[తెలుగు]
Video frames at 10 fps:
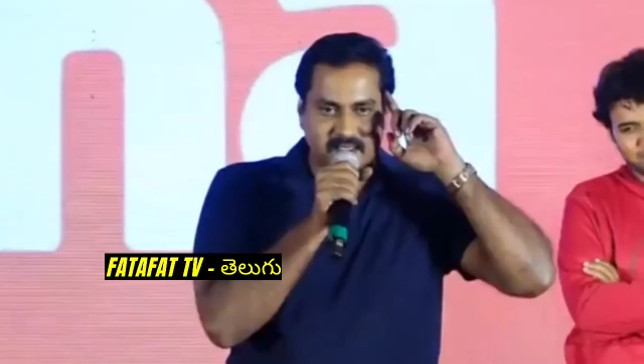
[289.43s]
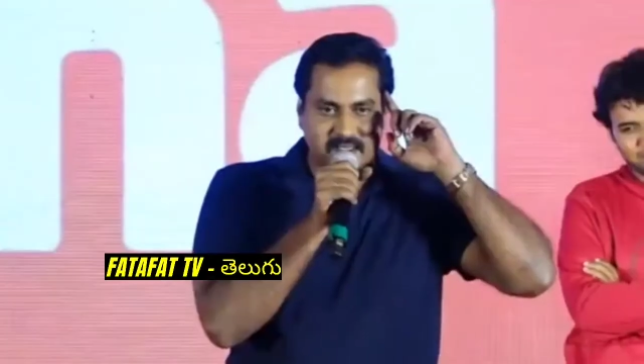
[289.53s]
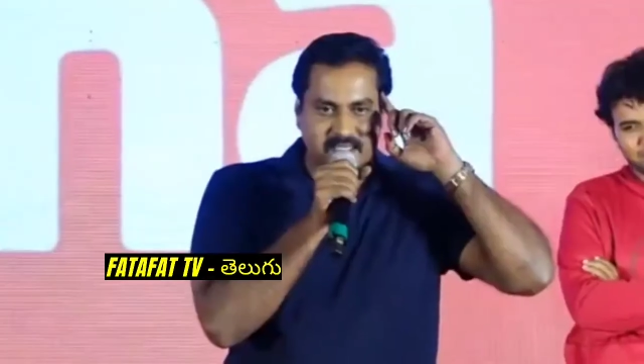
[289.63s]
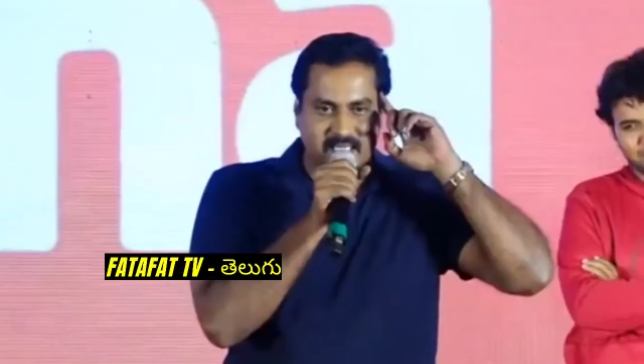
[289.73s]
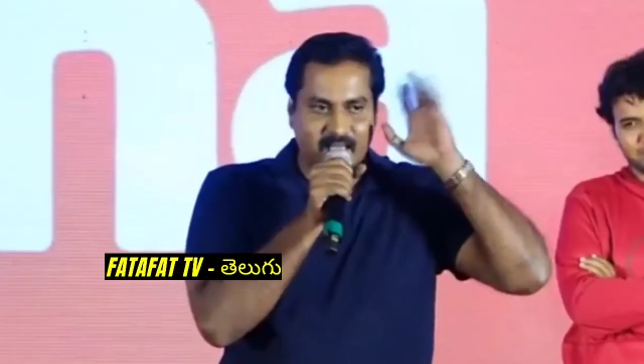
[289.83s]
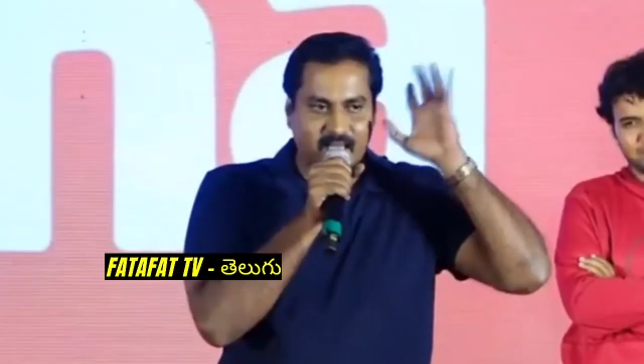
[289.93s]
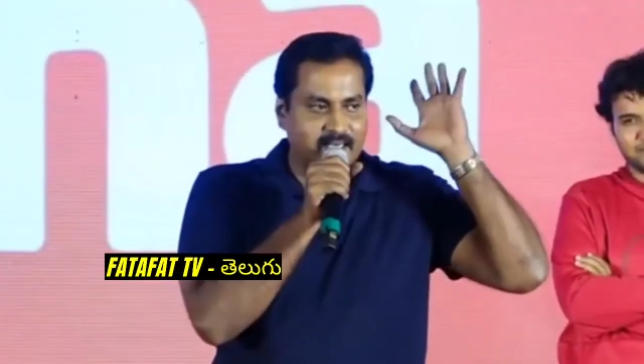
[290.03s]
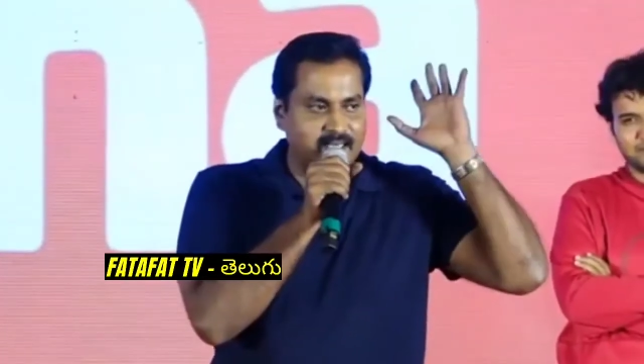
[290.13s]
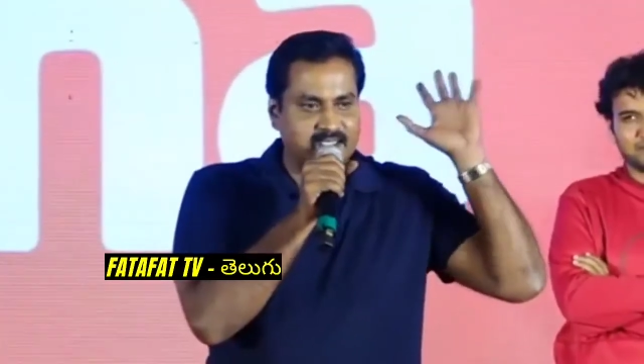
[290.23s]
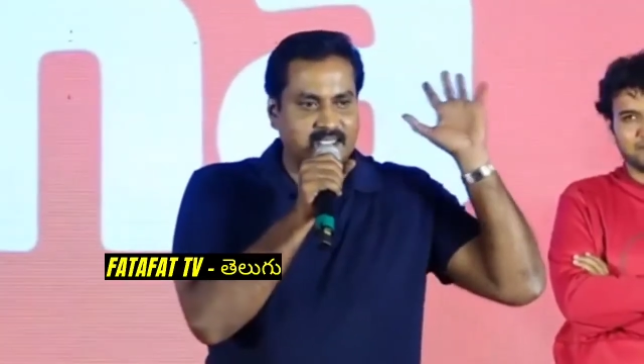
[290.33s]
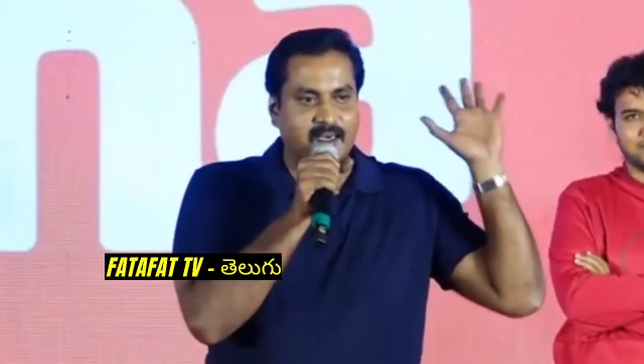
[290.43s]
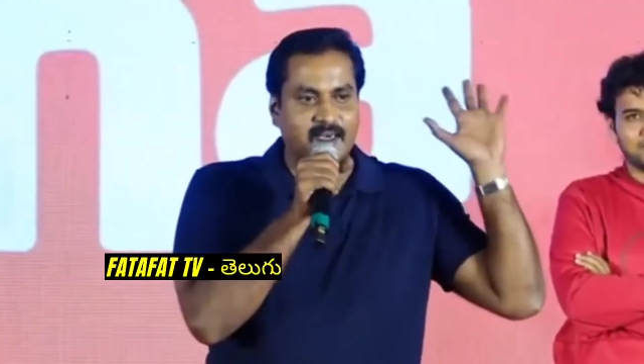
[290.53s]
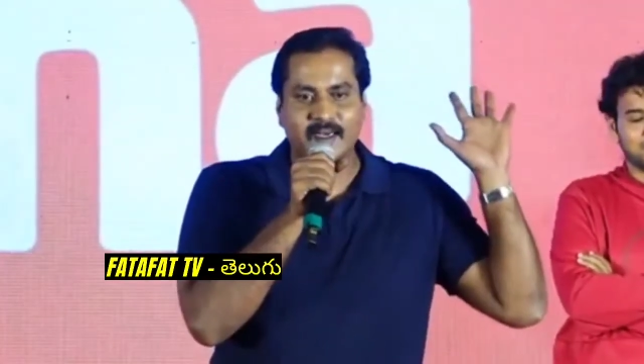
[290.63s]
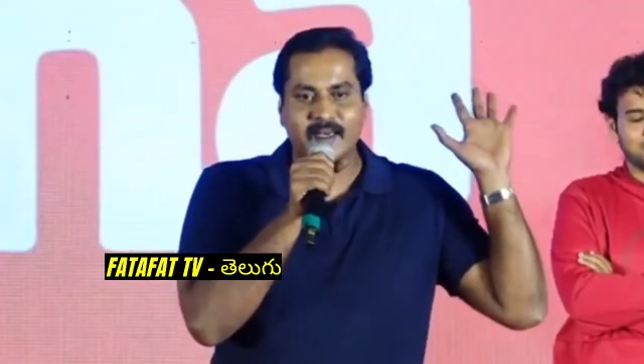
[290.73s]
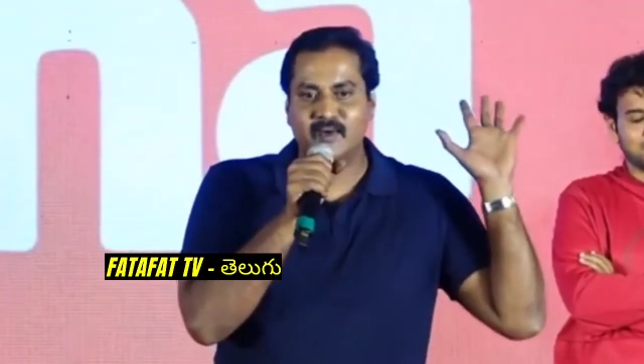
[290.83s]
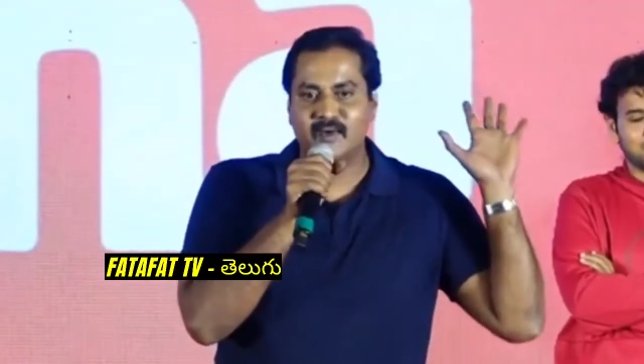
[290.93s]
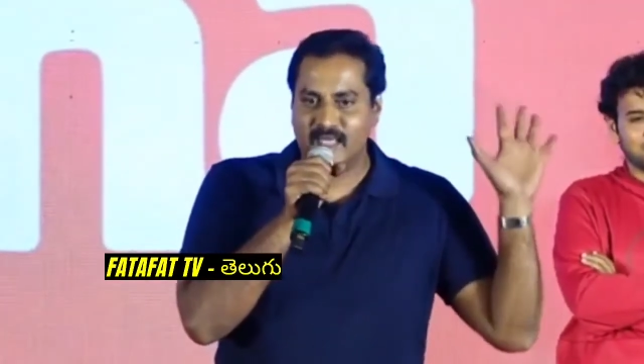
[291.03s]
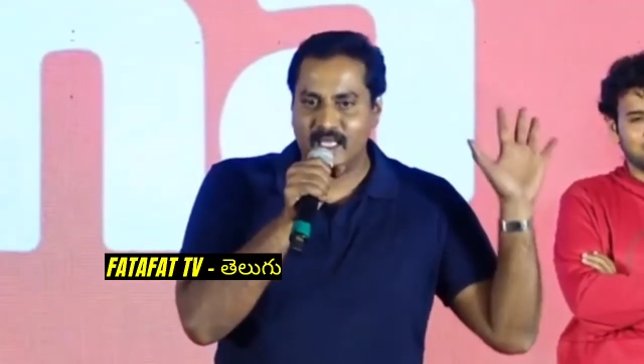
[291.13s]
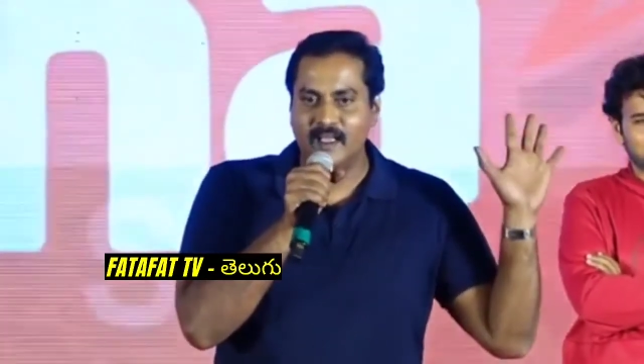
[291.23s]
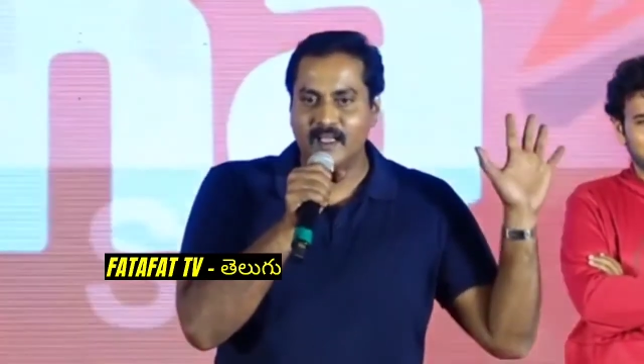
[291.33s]
ఎంత హార్డ్ డిస్క్ క్లీన్గా
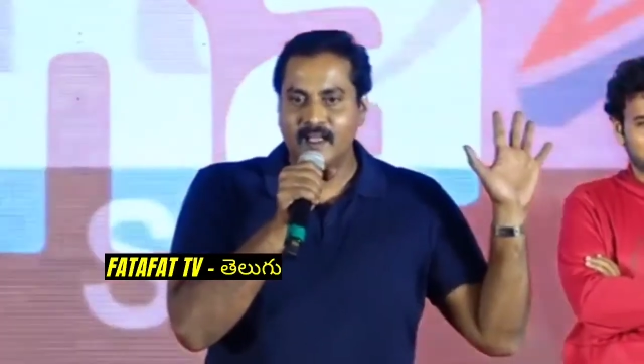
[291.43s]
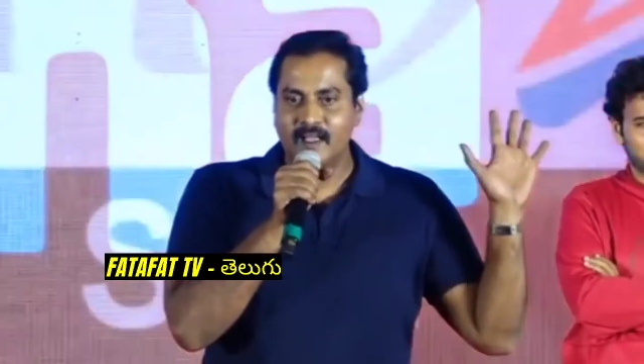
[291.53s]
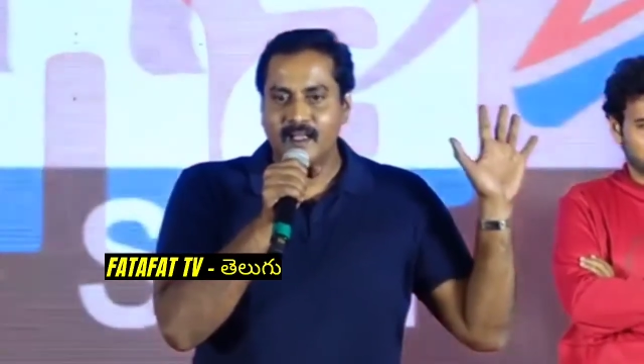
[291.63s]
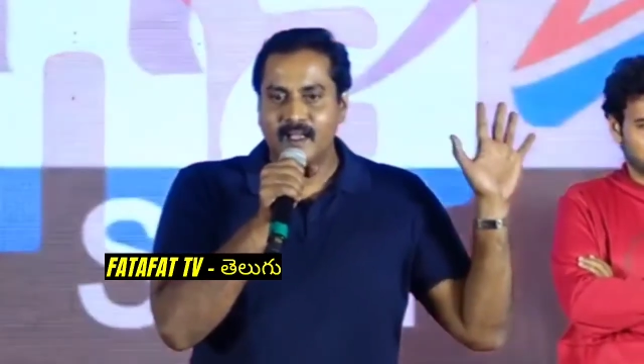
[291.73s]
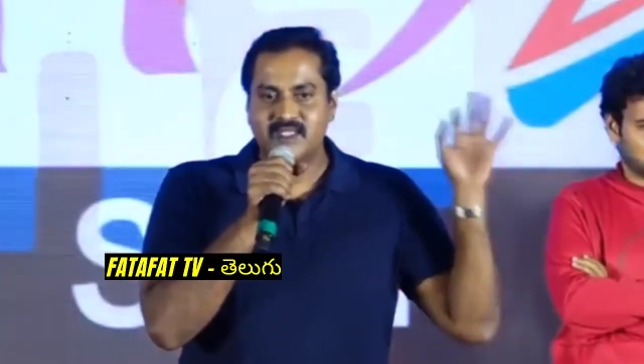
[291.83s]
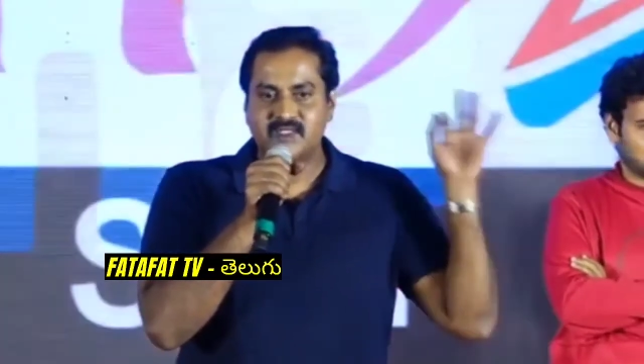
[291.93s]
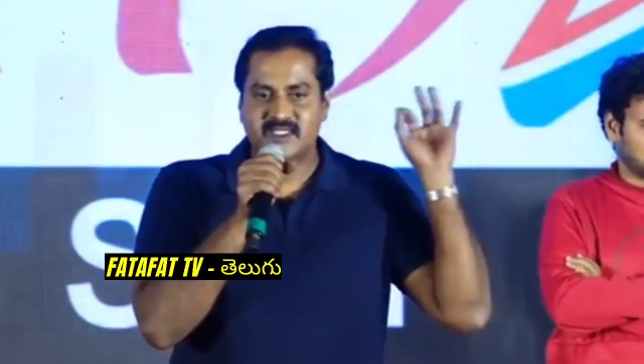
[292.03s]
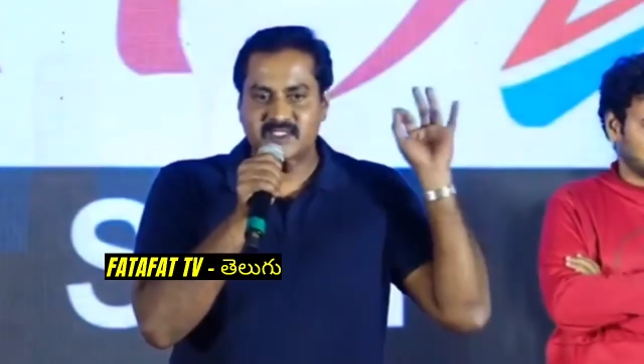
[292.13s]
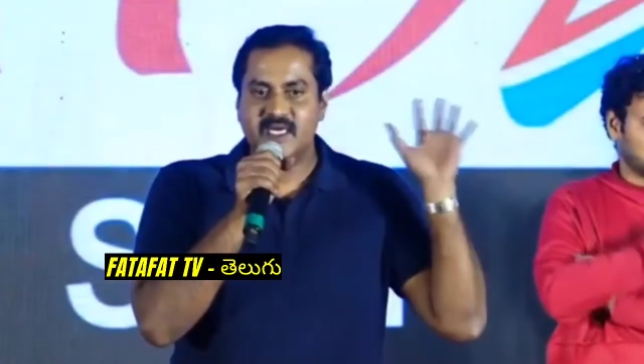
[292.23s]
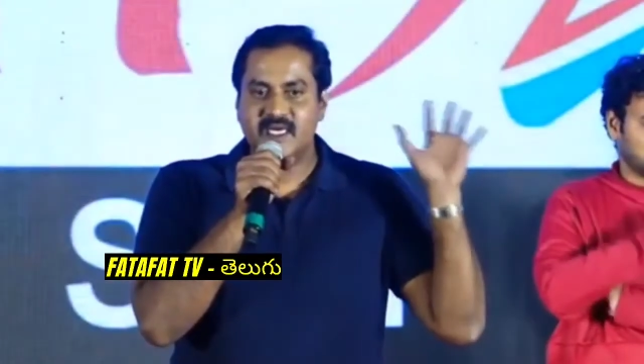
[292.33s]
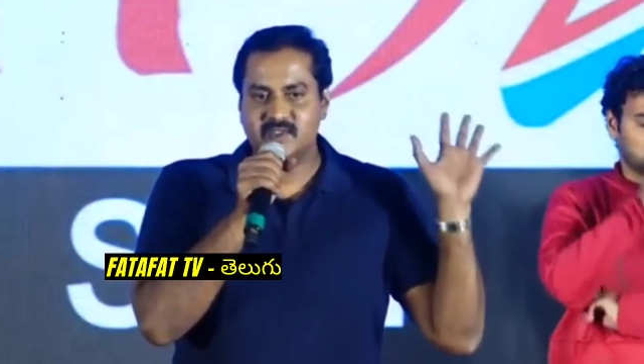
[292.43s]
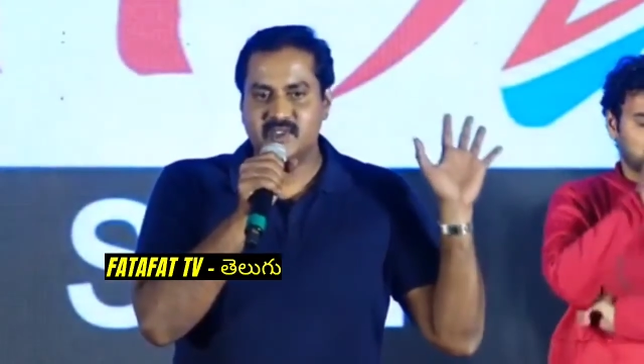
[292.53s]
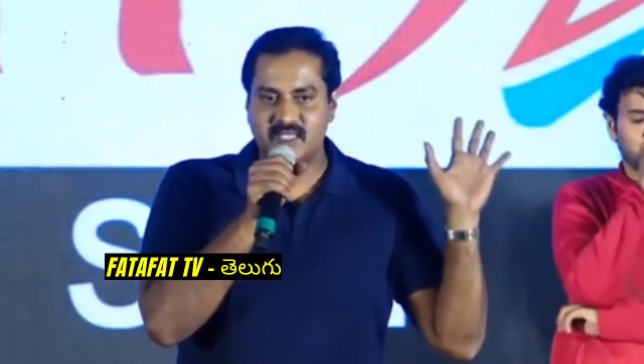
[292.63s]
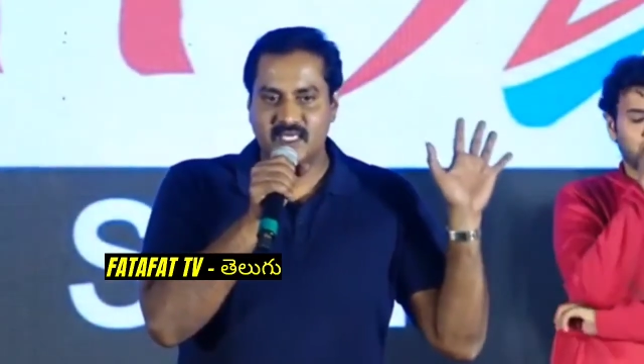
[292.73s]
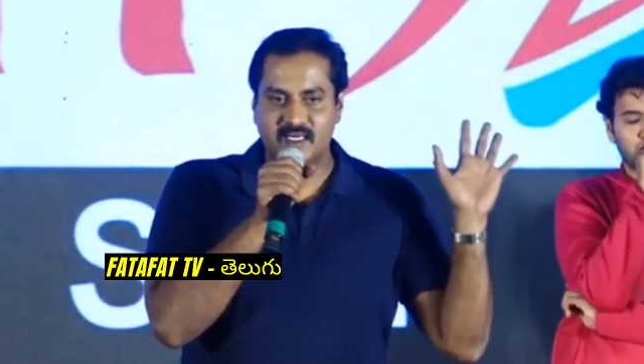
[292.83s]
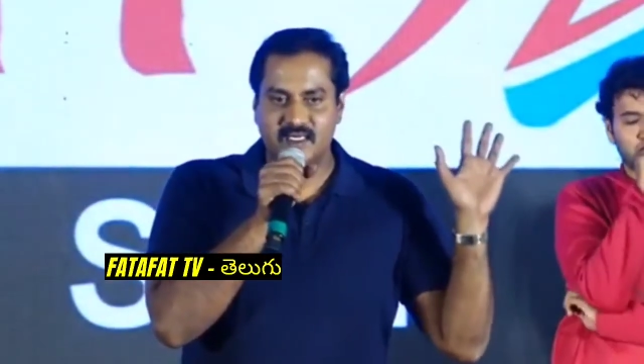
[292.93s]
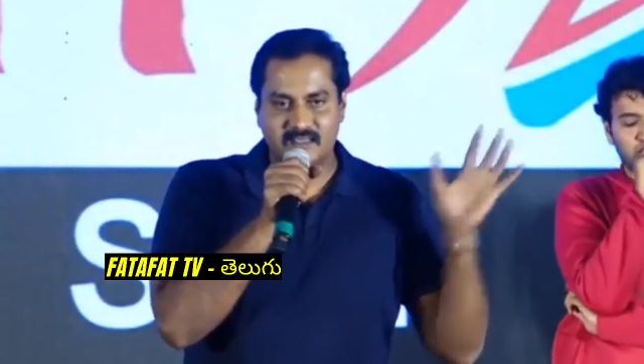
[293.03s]
ఉంటే అంత మంచి ఐడియాస్ వస్తాయంట